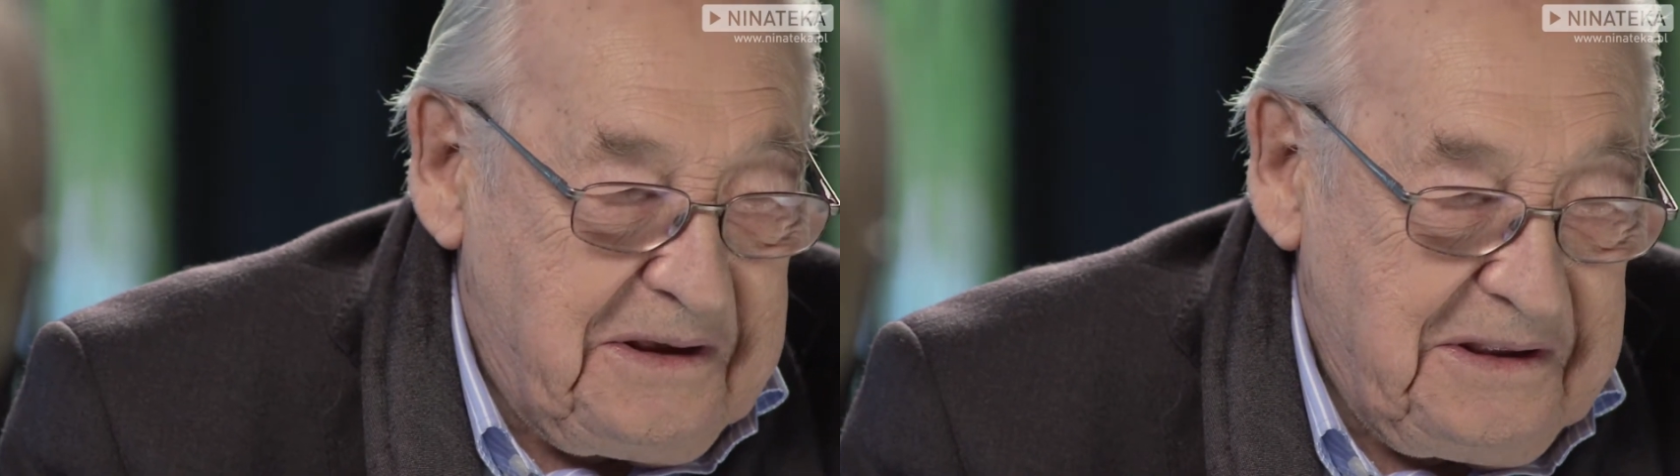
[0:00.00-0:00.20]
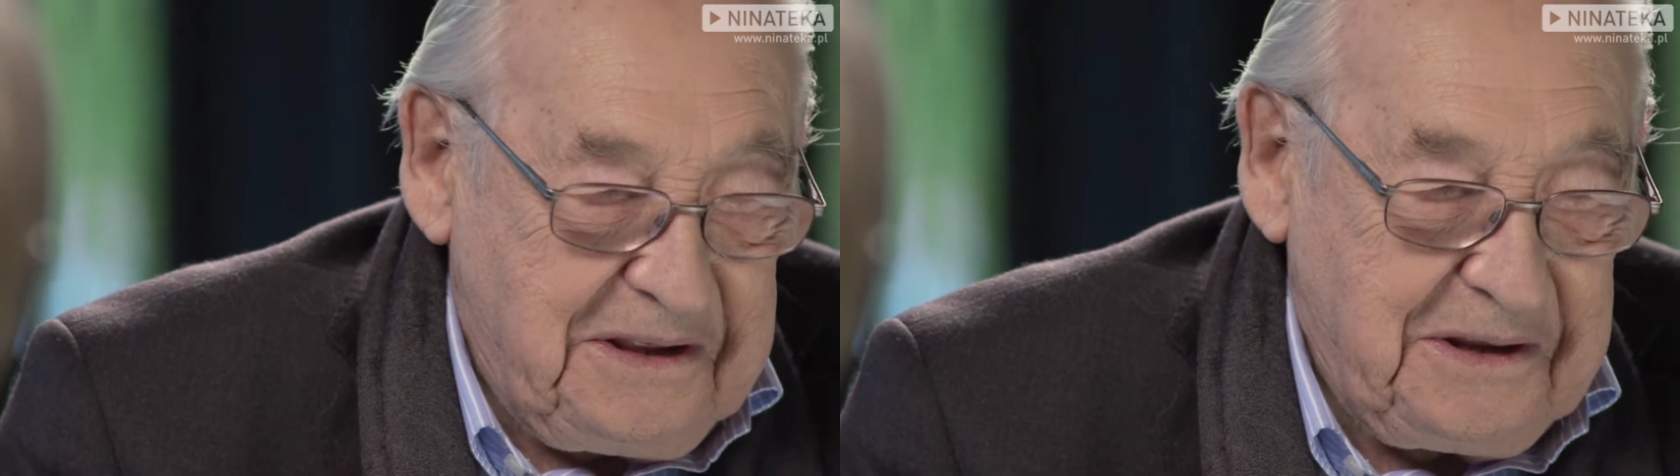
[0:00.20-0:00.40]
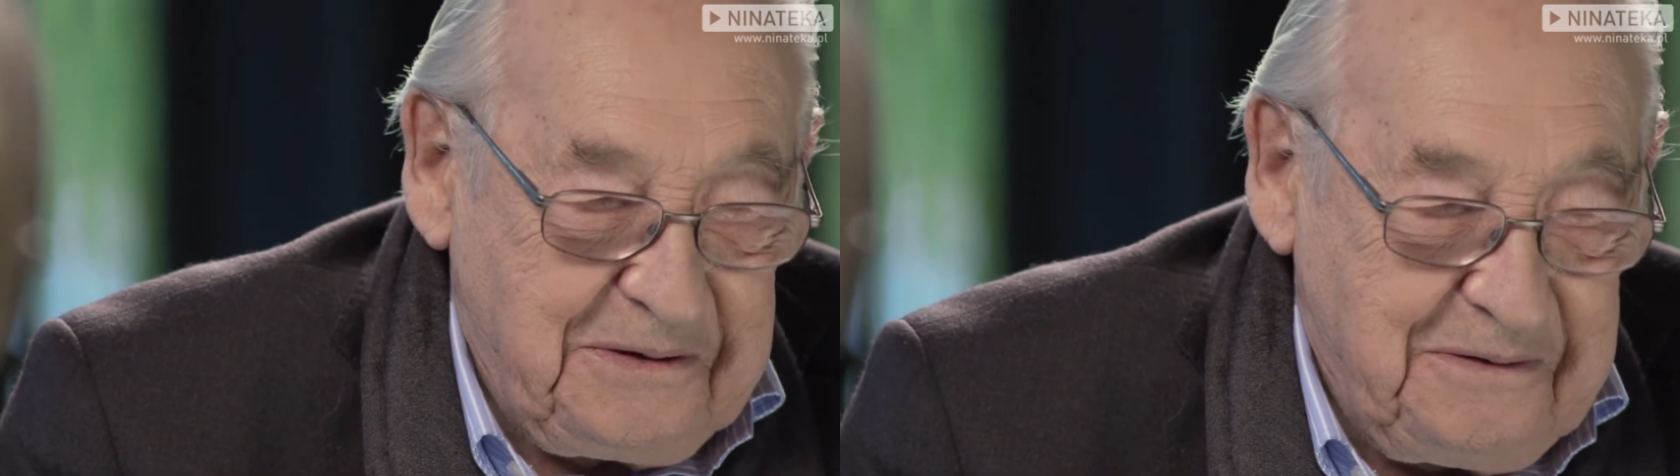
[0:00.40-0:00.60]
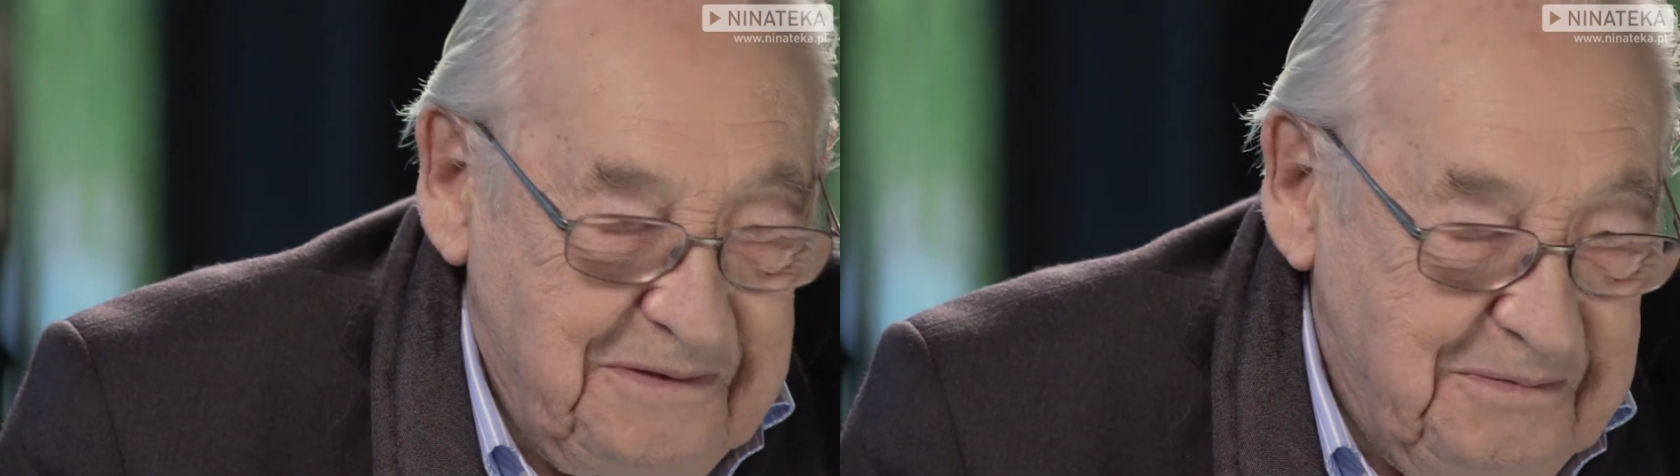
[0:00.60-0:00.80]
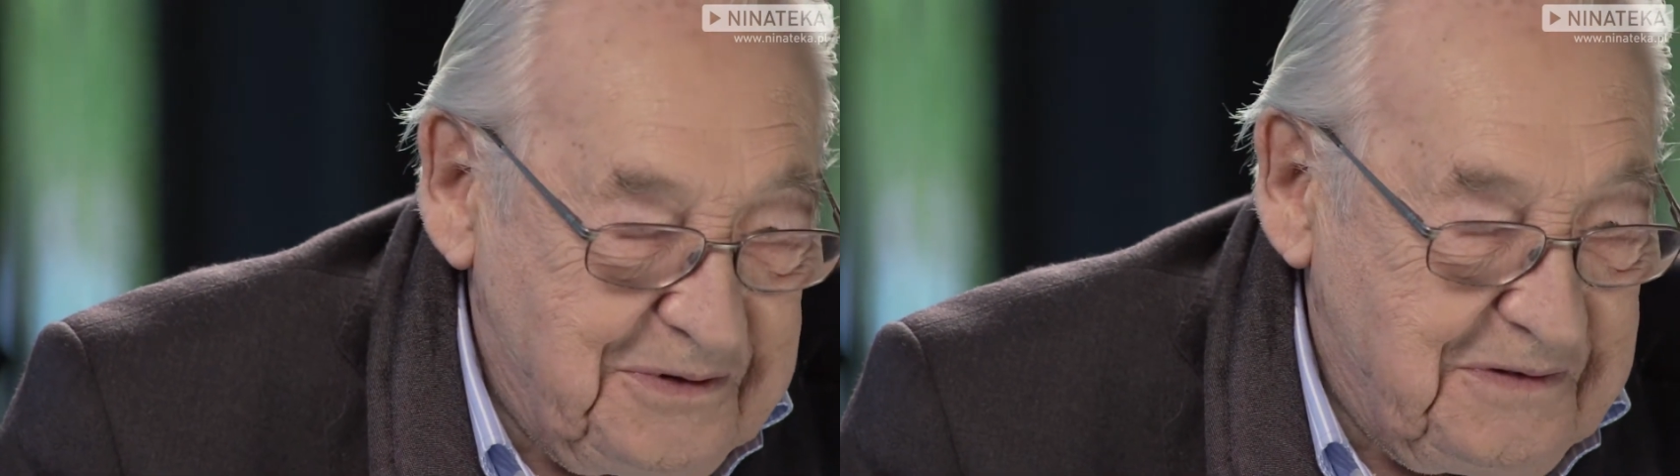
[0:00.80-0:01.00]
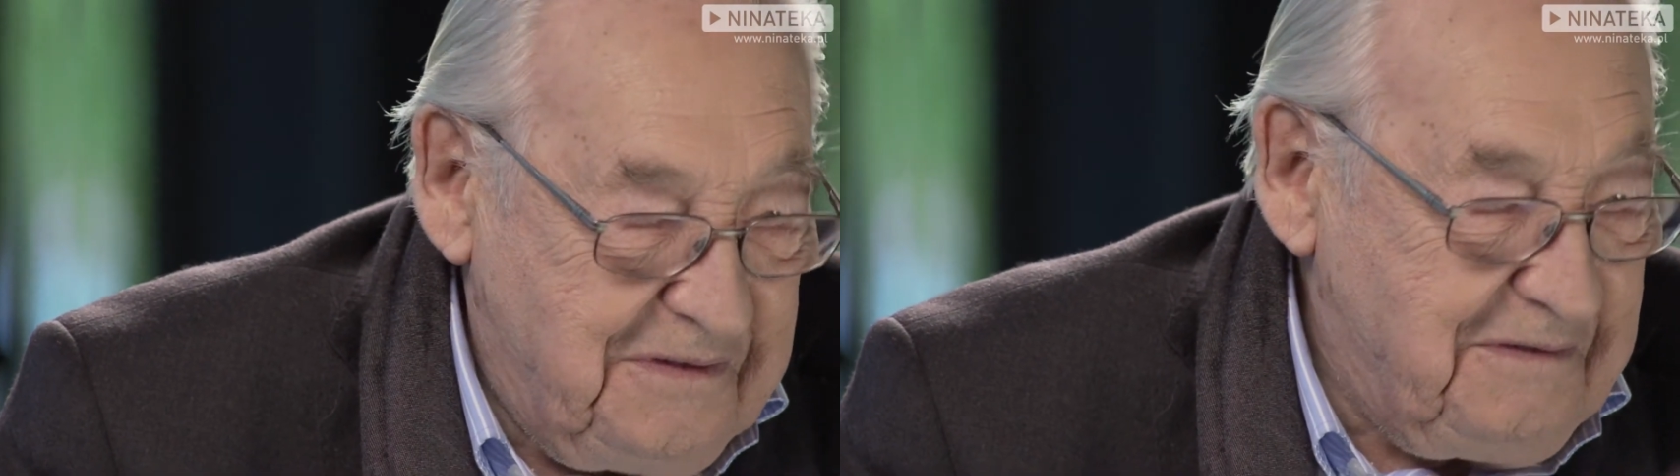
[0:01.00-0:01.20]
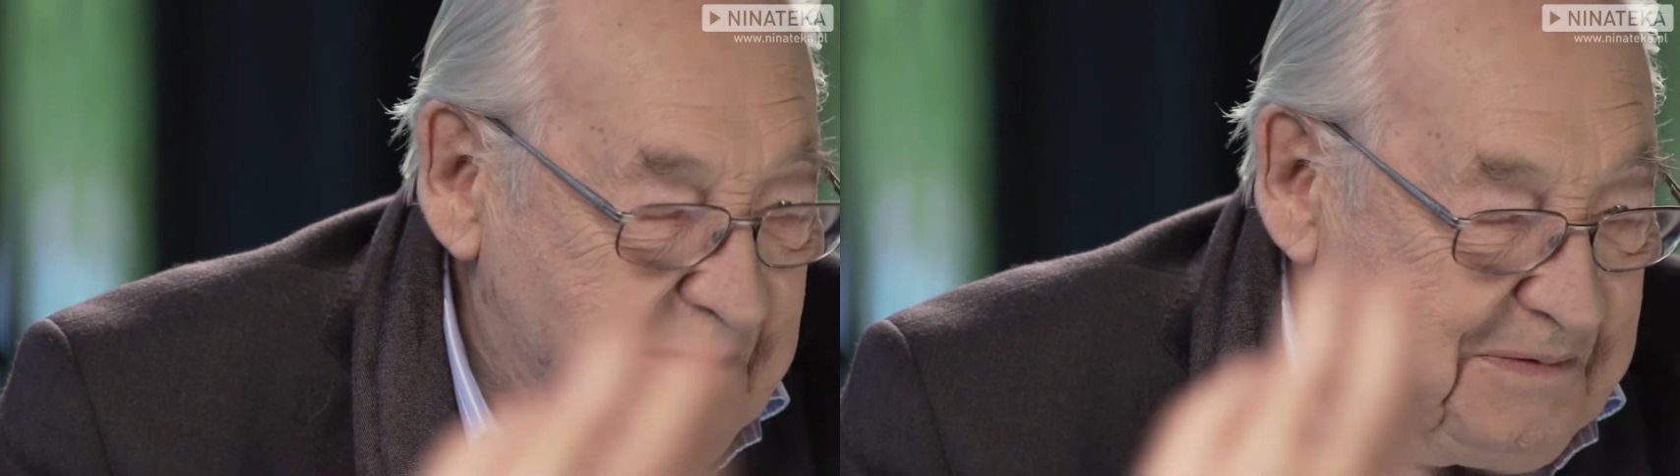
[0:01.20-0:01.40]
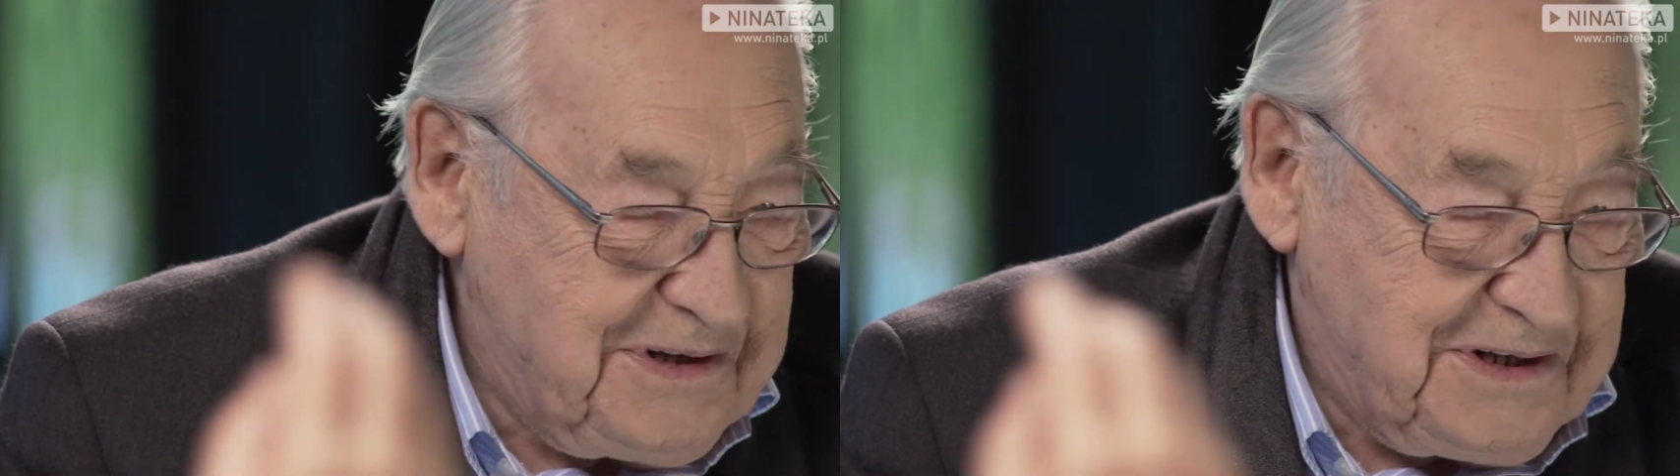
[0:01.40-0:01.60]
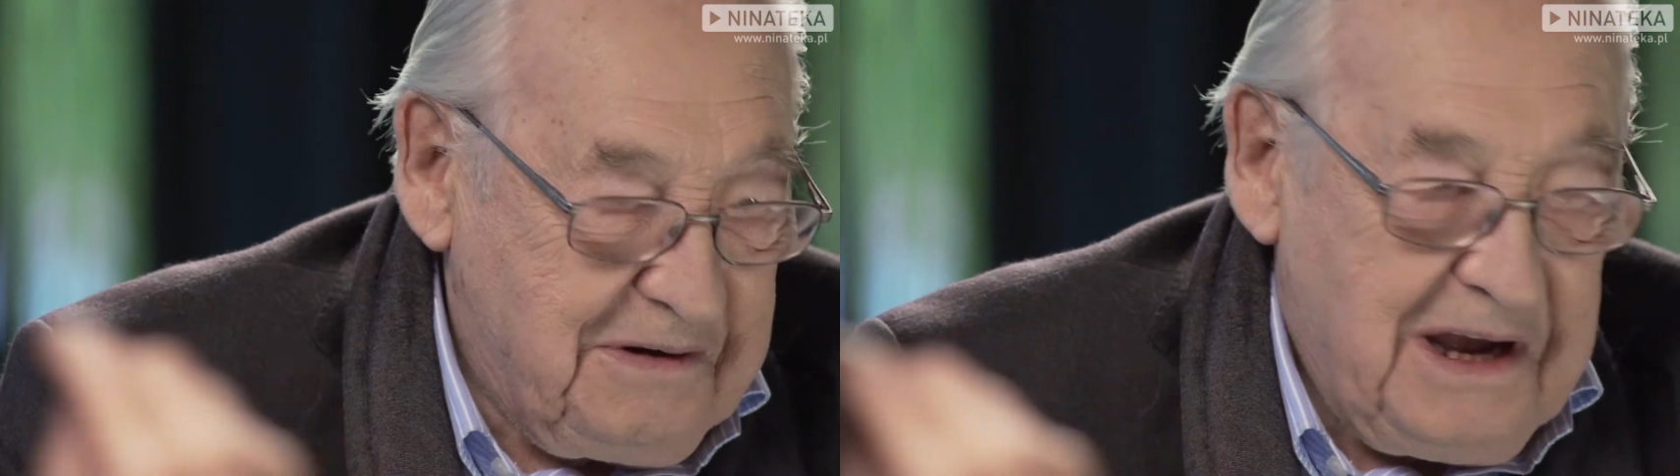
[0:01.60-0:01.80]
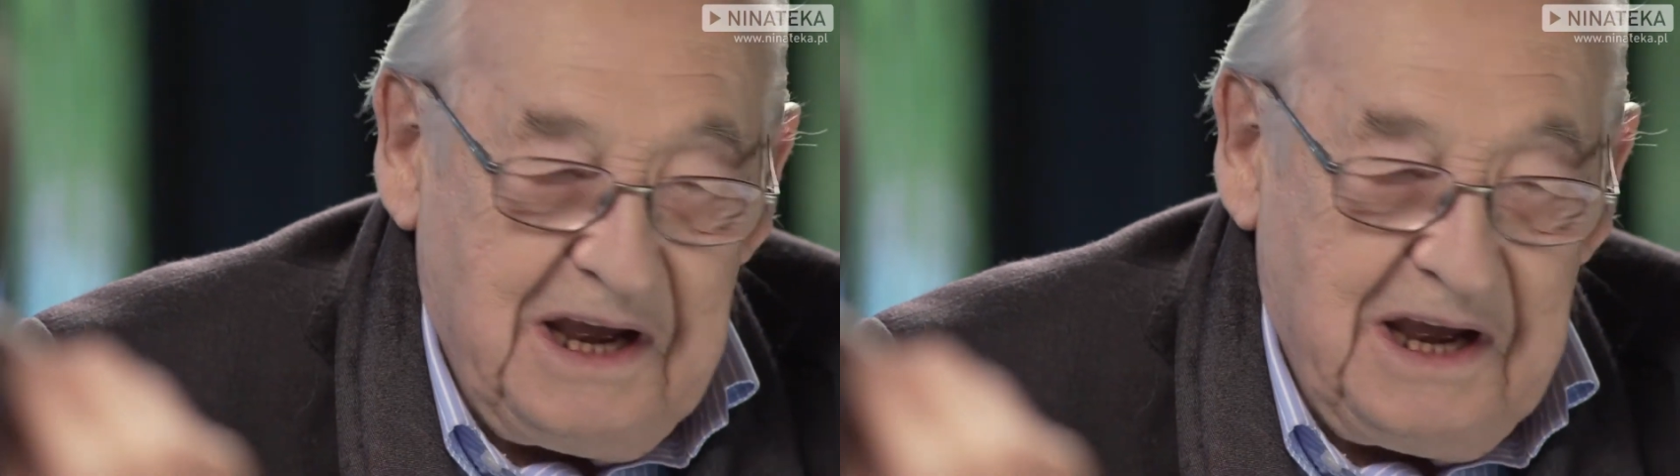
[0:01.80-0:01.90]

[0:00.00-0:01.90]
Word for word: Tytuł wymyślił